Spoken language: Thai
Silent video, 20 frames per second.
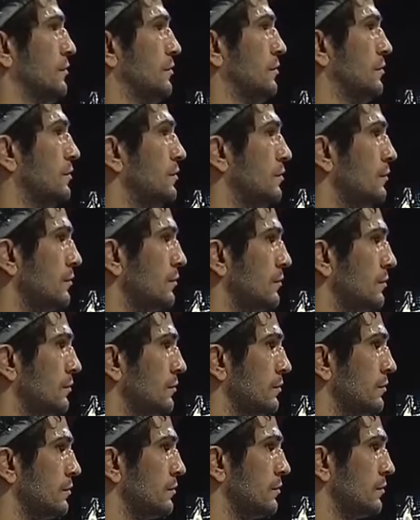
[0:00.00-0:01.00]
ครับผม
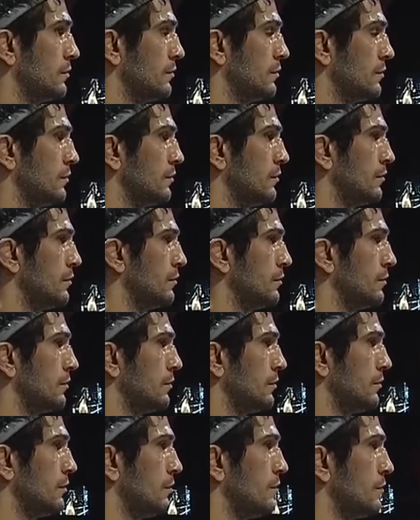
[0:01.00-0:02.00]
เป็นทางด้าน
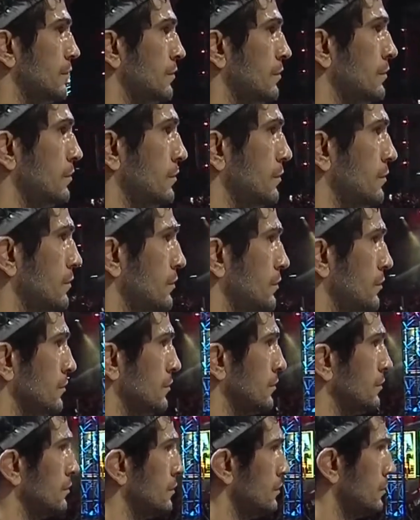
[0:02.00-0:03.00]
วาฮิด
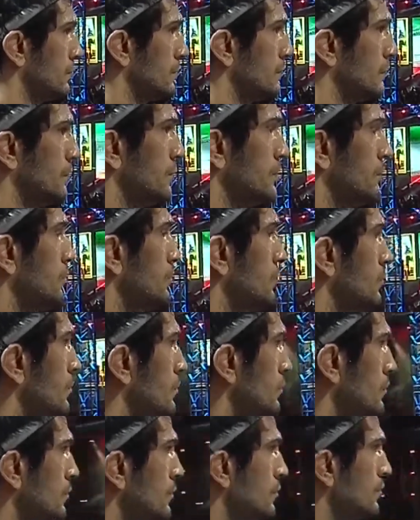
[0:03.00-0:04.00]
นะครับซา
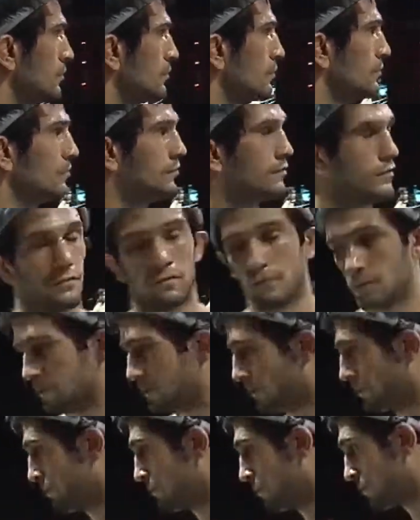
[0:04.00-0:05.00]
บาซี่นะครับ
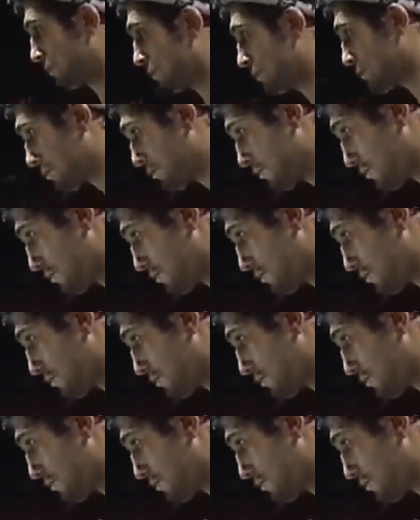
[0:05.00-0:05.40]
เงาม